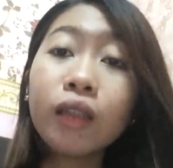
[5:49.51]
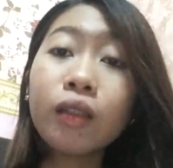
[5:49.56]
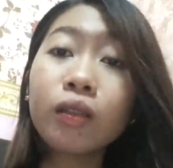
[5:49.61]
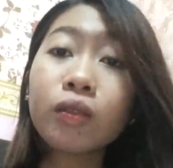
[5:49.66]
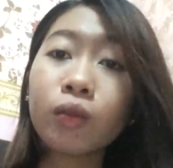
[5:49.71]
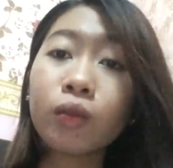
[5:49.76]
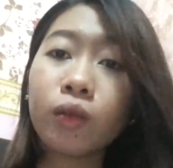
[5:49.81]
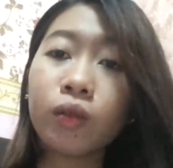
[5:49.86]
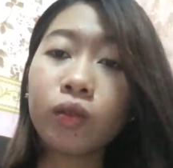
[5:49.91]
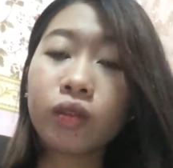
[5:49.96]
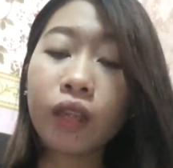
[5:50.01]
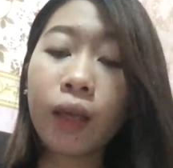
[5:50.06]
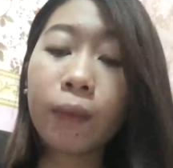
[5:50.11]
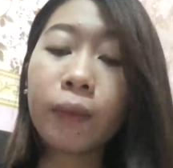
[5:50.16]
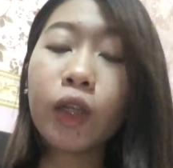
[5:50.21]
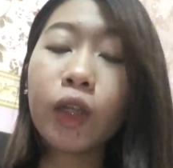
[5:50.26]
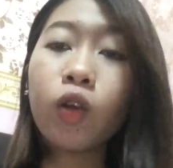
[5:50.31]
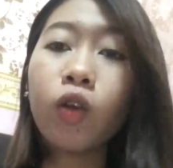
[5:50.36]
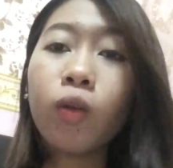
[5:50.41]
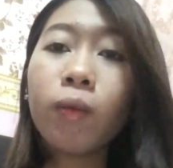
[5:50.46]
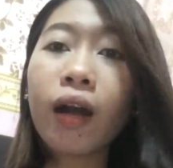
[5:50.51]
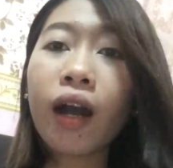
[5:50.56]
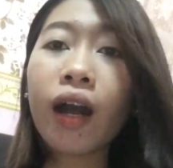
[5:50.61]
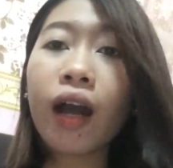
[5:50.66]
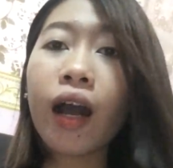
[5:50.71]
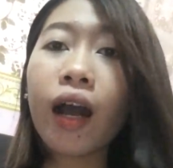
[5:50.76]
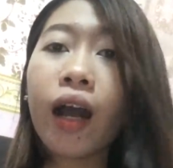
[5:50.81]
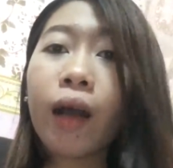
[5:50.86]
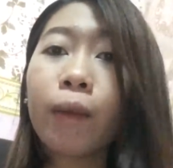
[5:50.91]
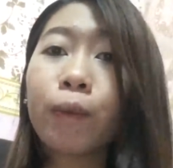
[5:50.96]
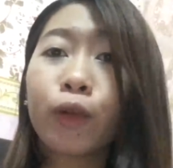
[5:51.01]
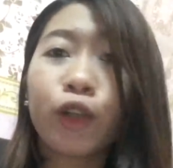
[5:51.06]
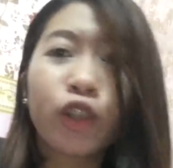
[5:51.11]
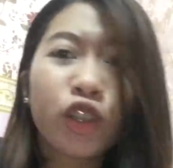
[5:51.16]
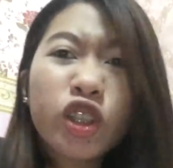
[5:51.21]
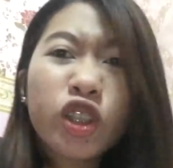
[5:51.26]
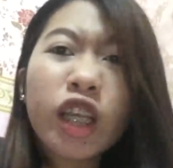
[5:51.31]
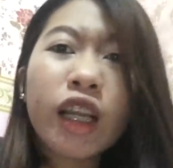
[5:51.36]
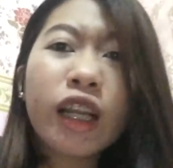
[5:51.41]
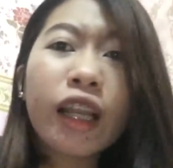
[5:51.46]
So, sabi ko, baka
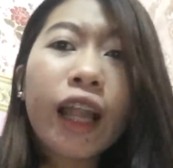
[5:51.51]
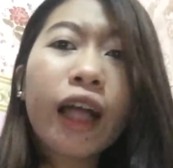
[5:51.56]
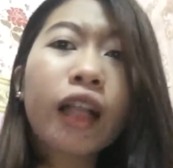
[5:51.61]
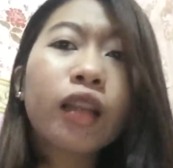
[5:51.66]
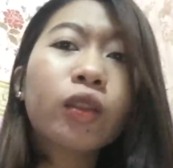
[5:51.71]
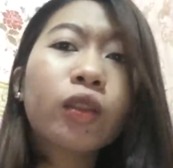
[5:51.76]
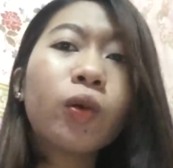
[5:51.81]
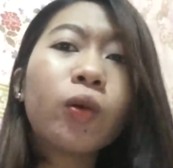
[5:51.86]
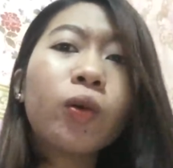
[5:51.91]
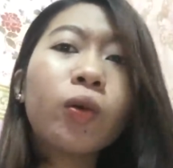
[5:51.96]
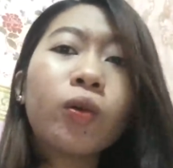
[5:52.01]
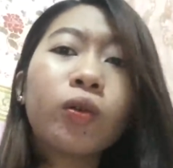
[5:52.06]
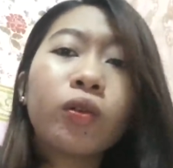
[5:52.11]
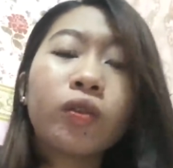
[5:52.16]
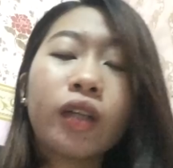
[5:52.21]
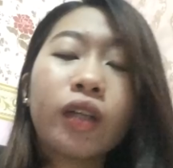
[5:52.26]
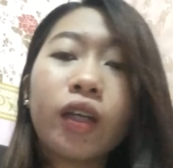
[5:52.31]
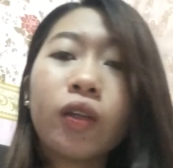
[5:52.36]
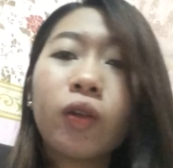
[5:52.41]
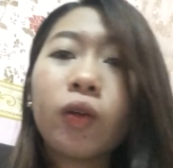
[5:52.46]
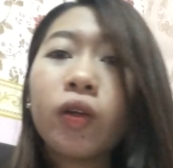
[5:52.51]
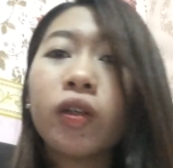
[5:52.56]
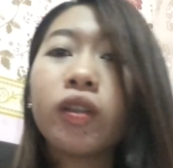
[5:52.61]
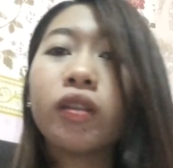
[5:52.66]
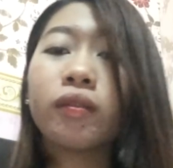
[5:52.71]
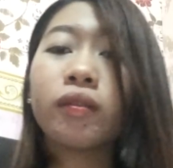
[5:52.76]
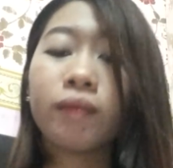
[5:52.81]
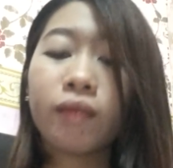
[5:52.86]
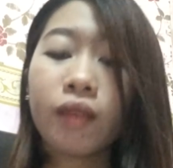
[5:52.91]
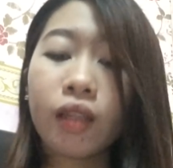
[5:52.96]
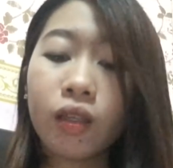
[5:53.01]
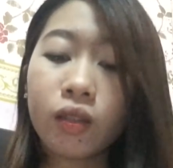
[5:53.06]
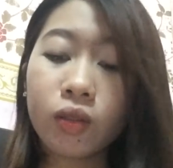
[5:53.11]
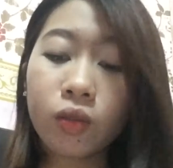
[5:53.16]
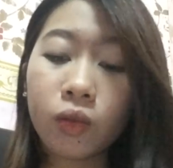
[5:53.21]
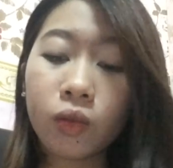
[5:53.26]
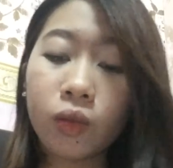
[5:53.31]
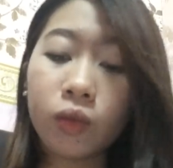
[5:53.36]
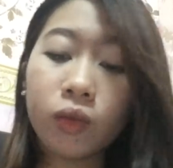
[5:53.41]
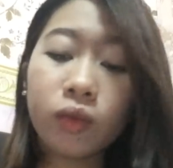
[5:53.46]
purging lang to. Ganon.
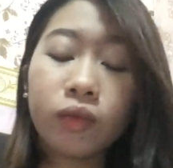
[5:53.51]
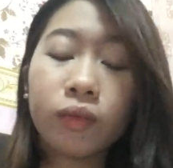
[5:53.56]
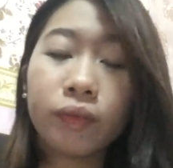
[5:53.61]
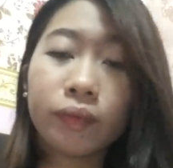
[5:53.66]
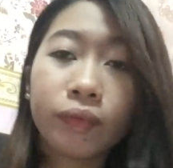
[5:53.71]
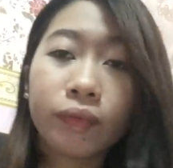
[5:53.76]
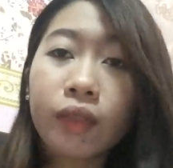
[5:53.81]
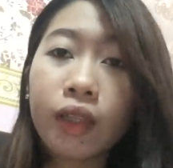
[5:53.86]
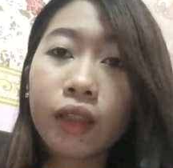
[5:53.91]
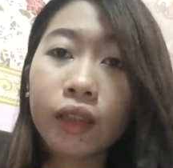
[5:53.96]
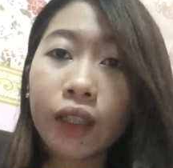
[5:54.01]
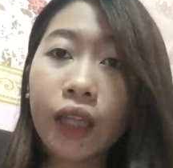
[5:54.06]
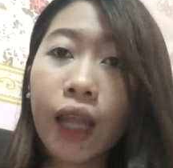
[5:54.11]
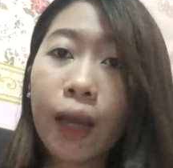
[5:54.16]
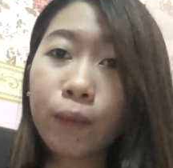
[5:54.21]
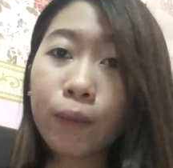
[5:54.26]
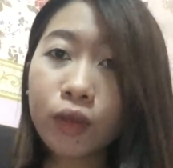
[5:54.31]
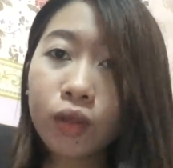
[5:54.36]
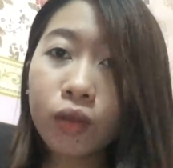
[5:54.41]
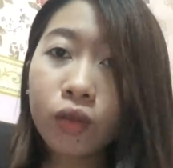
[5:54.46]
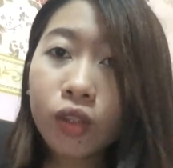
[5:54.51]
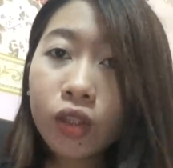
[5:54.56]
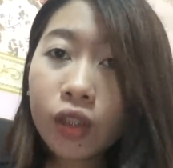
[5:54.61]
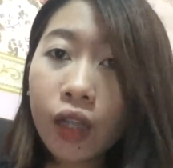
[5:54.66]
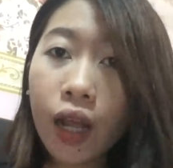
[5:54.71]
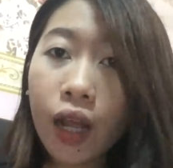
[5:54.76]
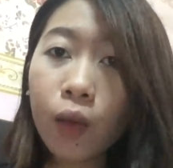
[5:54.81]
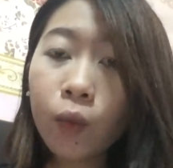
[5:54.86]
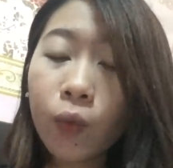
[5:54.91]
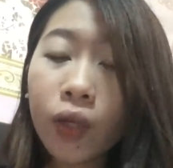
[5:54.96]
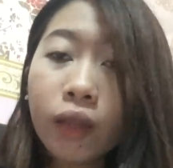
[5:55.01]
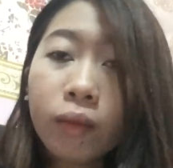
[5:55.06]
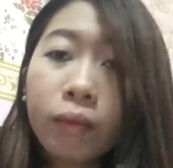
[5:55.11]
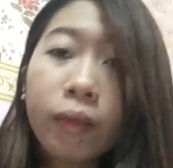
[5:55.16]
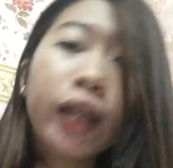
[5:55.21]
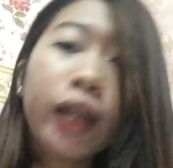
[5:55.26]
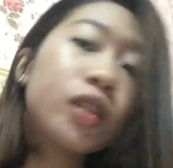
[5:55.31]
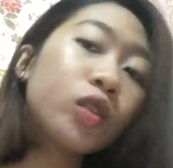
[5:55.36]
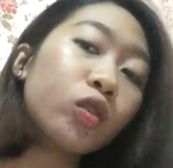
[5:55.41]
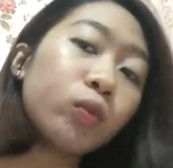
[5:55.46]
So, tinapos ko siya. One
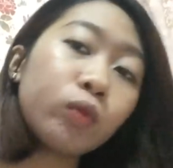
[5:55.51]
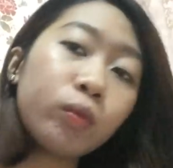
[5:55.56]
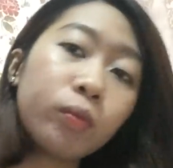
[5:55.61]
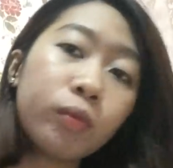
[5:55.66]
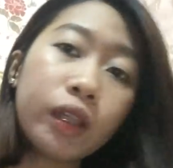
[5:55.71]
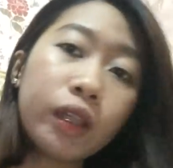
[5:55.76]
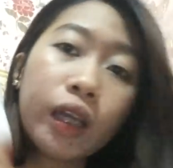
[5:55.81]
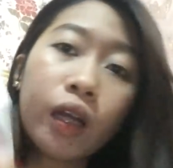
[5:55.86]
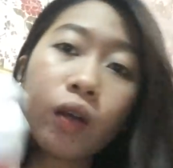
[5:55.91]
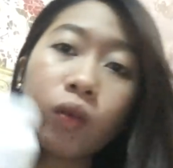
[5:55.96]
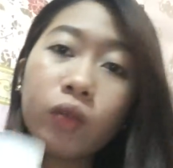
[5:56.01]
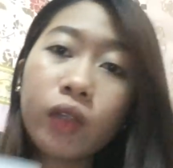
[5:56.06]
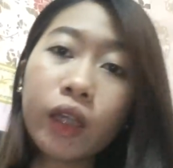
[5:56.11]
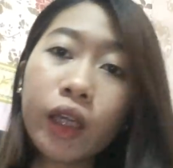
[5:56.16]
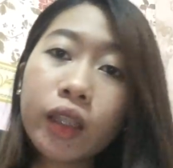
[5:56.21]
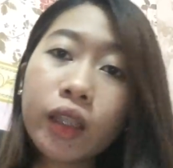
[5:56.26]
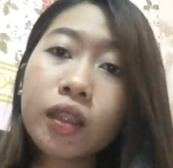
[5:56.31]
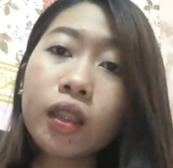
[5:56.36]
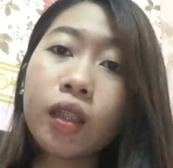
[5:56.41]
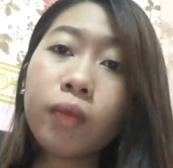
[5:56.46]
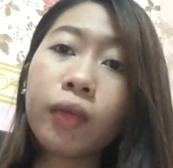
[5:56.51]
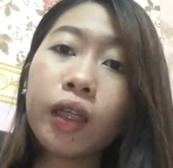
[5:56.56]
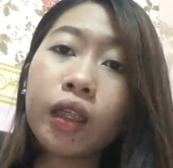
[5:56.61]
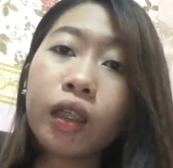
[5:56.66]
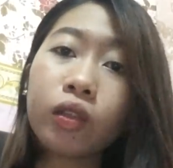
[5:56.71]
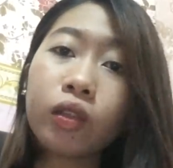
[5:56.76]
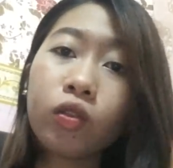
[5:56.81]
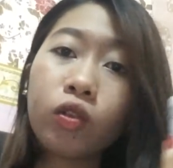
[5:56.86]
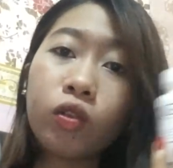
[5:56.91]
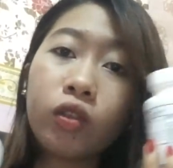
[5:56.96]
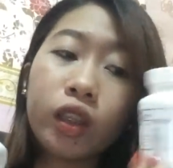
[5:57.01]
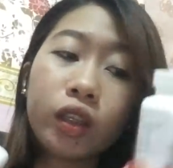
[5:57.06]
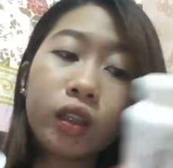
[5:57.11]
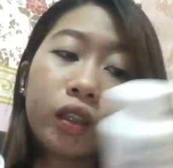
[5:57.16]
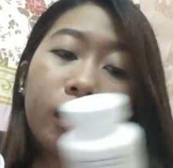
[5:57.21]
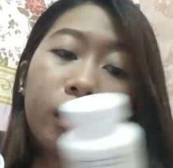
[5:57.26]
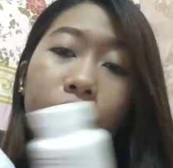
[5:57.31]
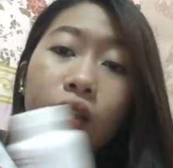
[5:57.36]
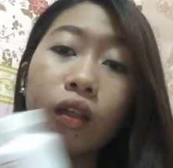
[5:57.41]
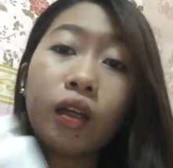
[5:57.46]
month. So, bumuli ako ulit. Sinabayan ko ulit
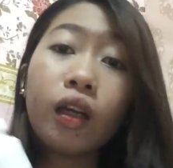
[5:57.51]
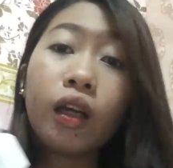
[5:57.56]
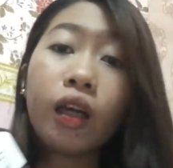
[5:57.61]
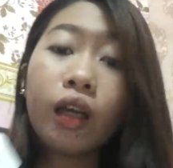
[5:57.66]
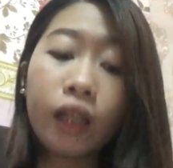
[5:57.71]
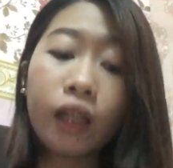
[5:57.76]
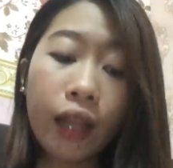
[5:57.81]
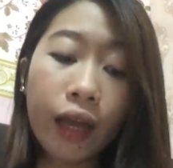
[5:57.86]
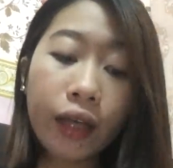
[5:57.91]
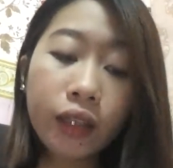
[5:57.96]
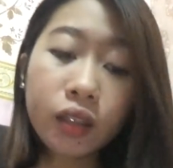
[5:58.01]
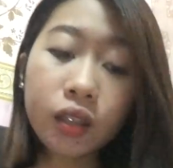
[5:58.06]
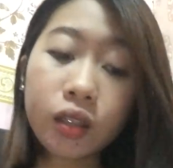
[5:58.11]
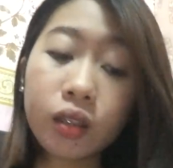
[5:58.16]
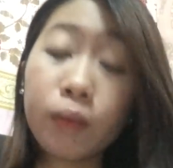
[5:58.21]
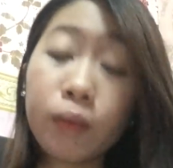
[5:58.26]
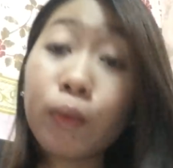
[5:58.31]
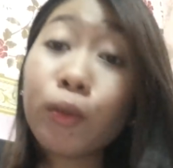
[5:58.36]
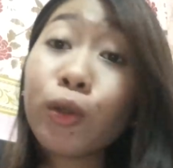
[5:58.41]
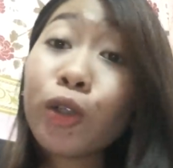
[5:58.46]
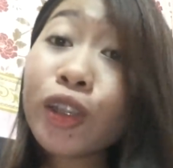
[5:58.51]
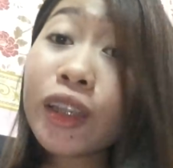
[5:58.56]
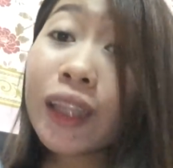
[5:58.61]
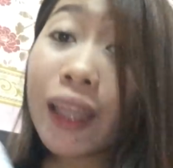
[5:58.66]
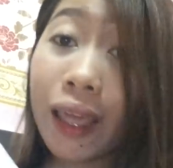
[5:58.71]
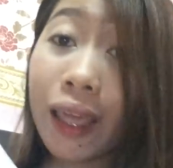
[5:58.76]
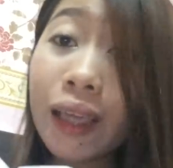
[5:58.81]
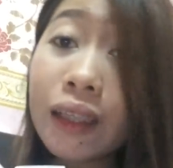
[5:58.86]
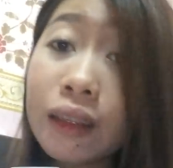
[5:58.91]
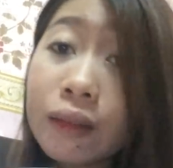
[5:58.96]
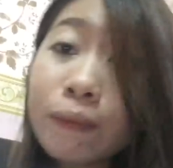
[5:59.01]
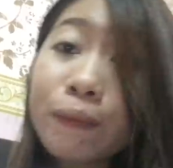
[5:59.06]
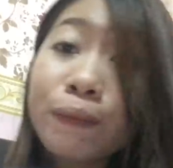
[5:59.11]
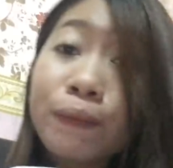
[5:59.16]
ng Lux Protect.